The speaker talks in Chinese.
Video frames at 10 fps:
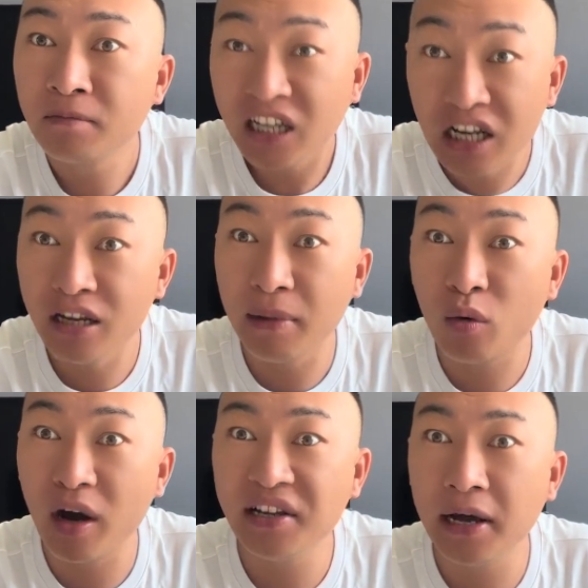跟你没
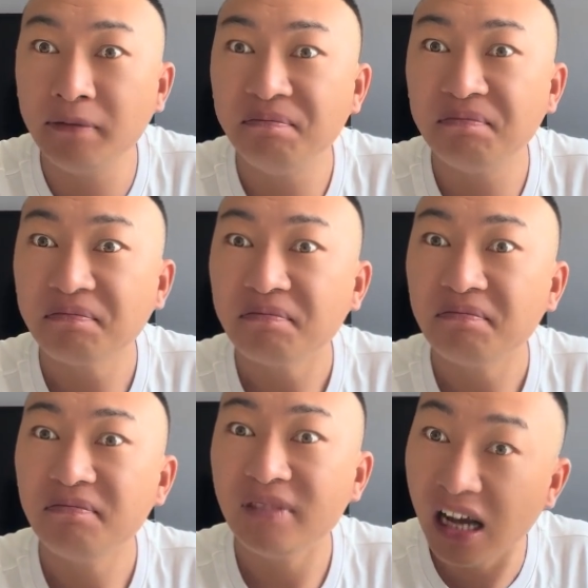关系
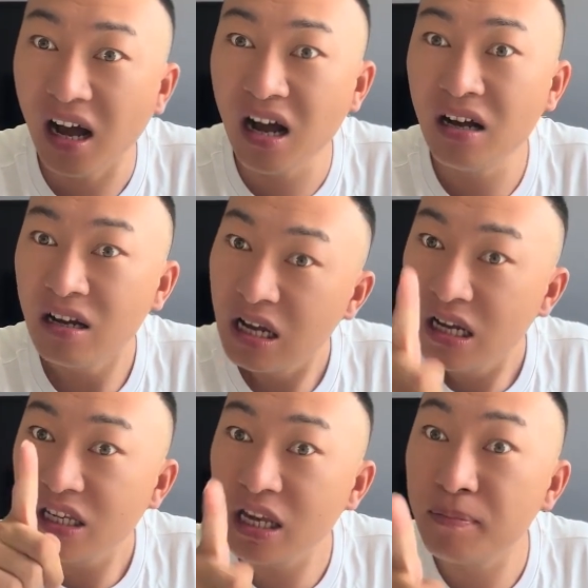啊。
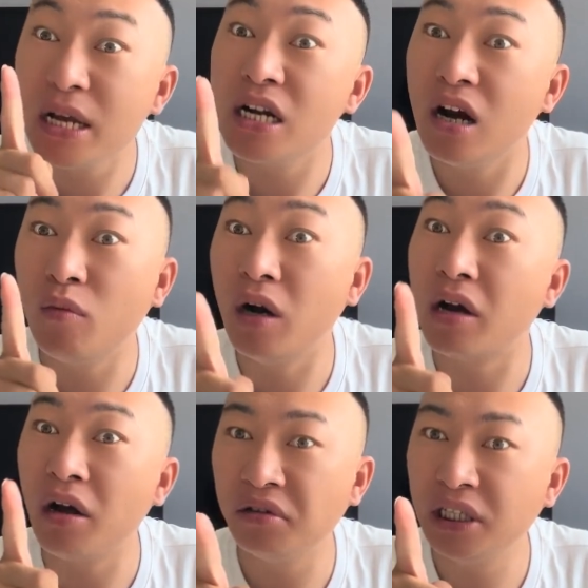你别惹我，我
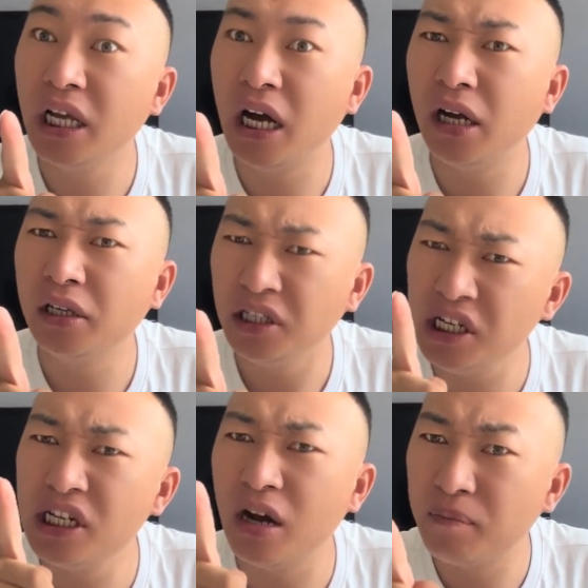告诉你啊，
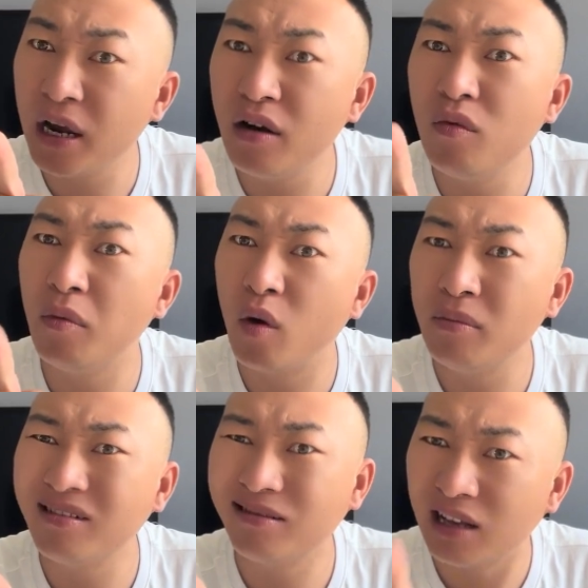你惹别人我管
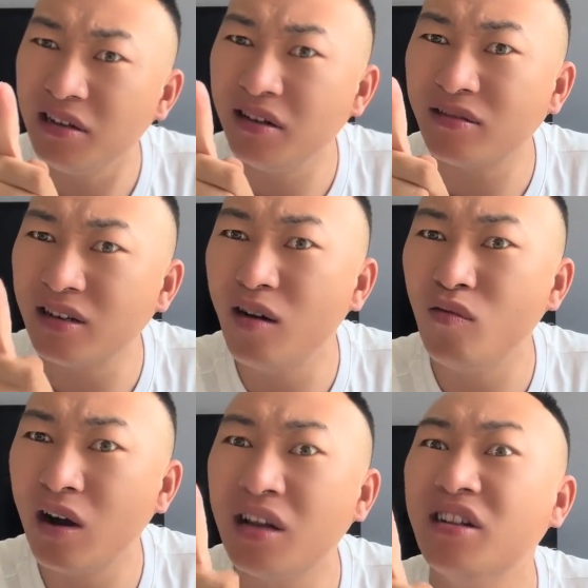不着，但是你要惹
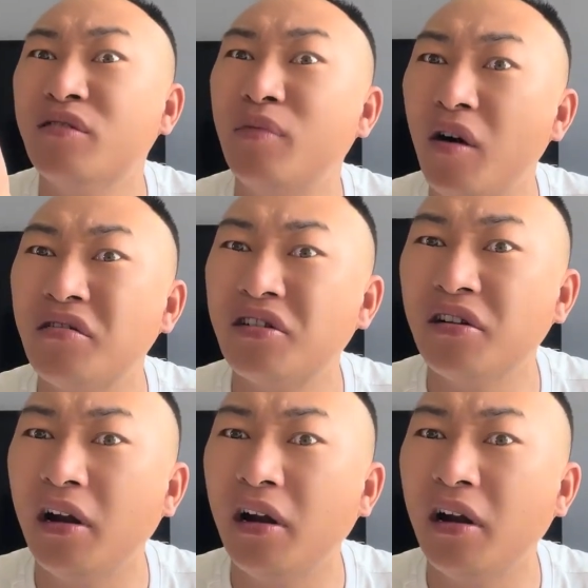我肯定是不好使。